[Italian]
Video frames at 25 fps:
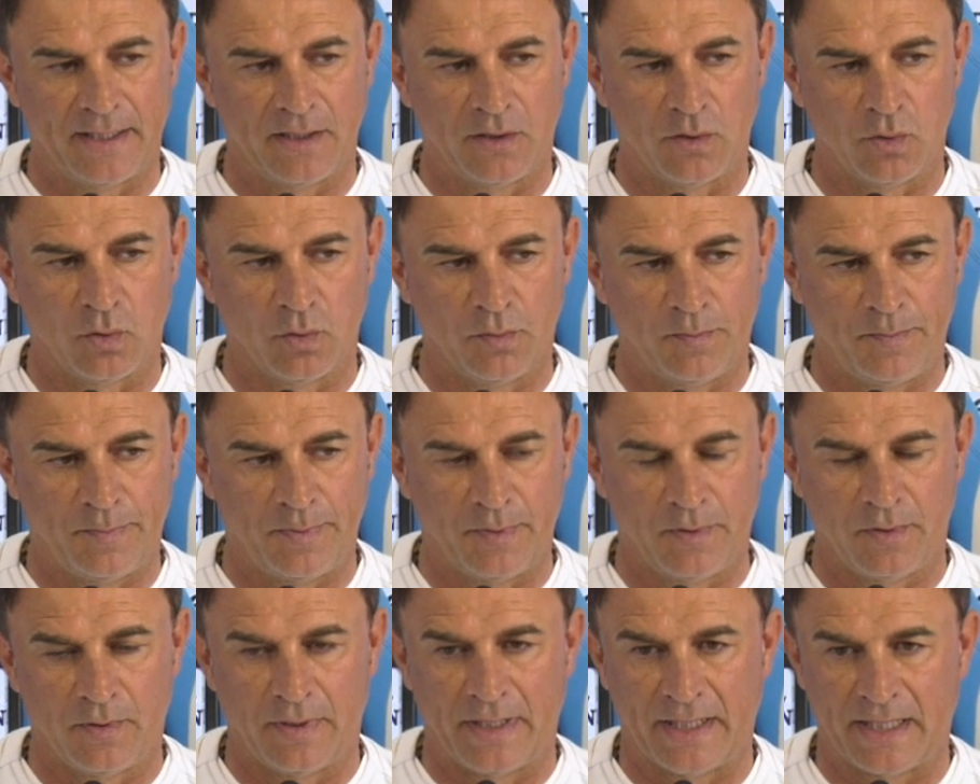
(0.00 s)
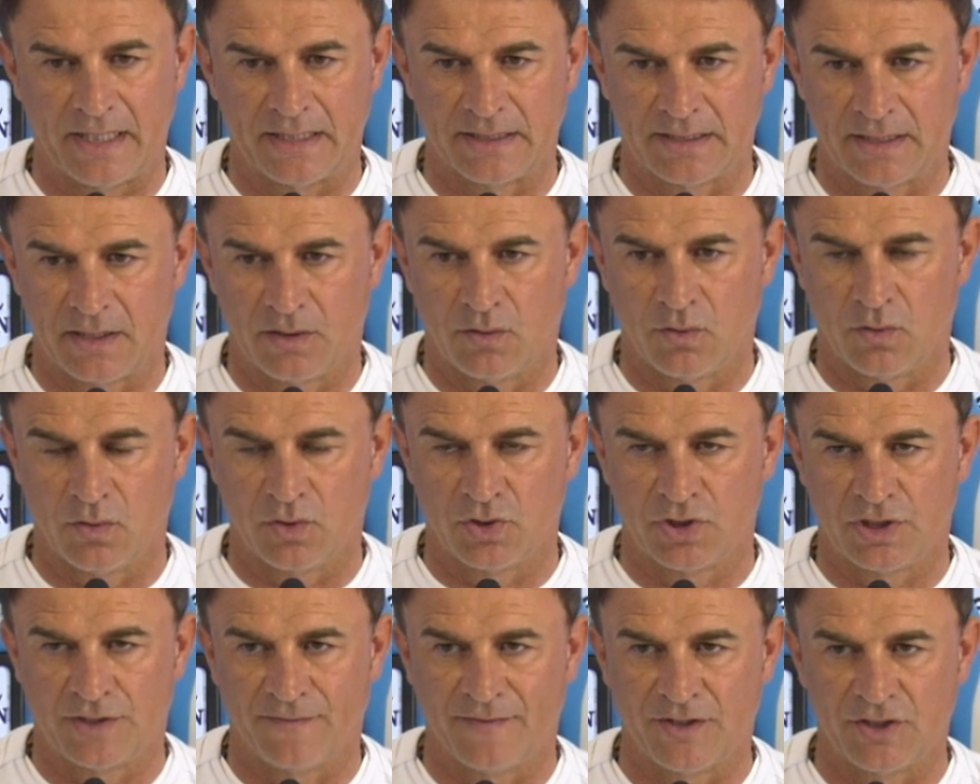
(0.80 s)
il gruppo, anche se lo
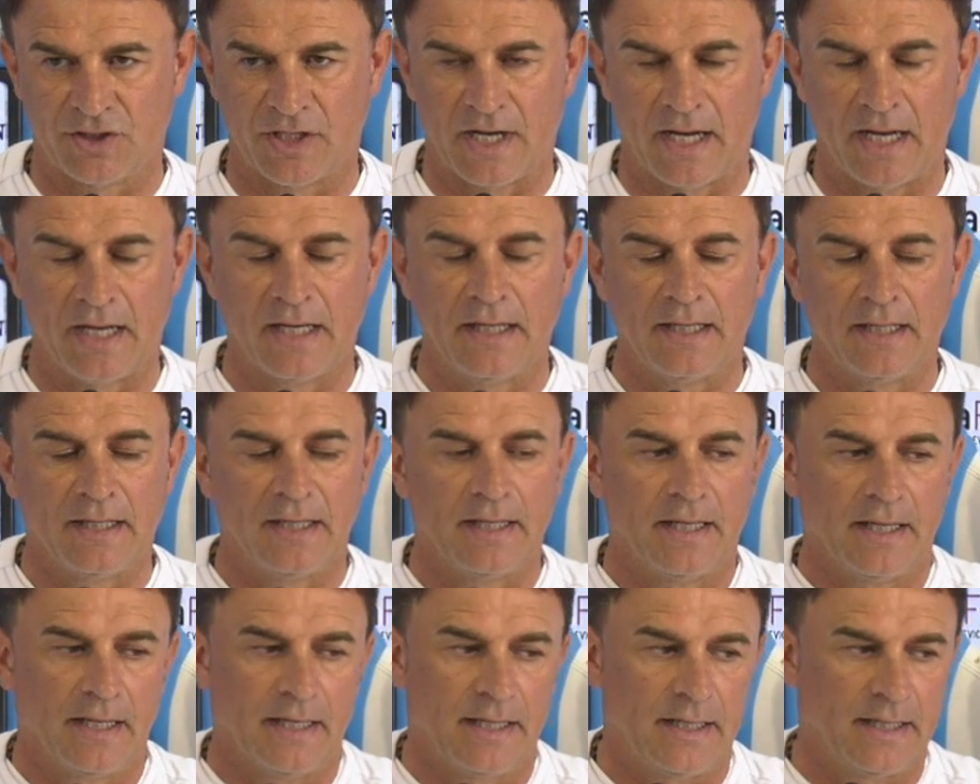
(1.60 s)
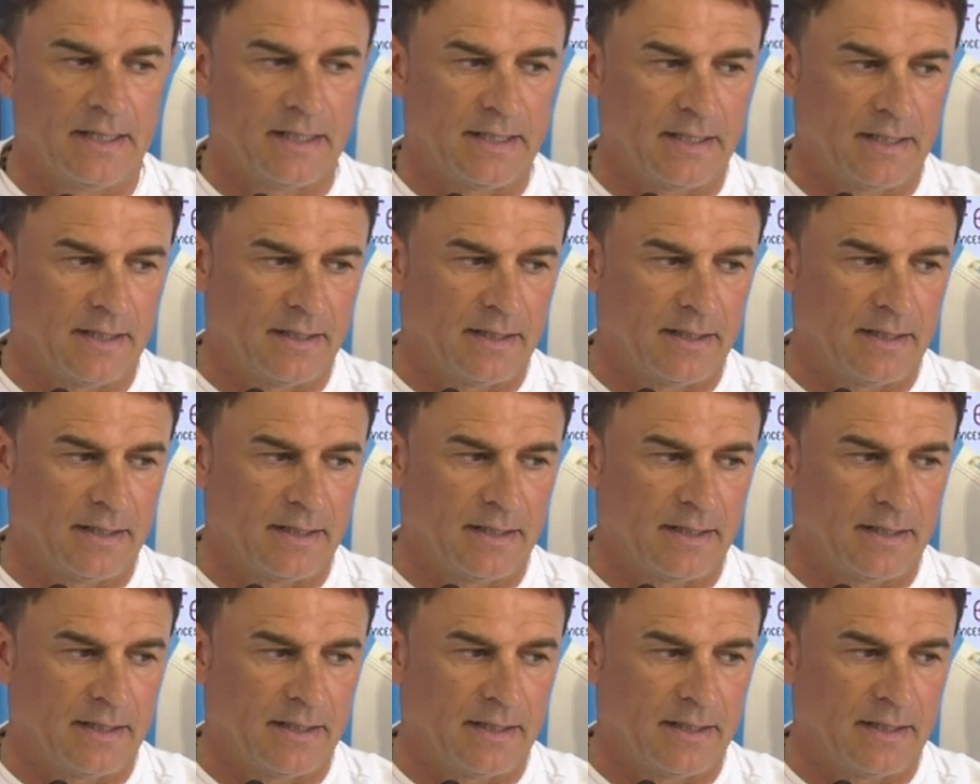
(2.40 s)
conosceva già, e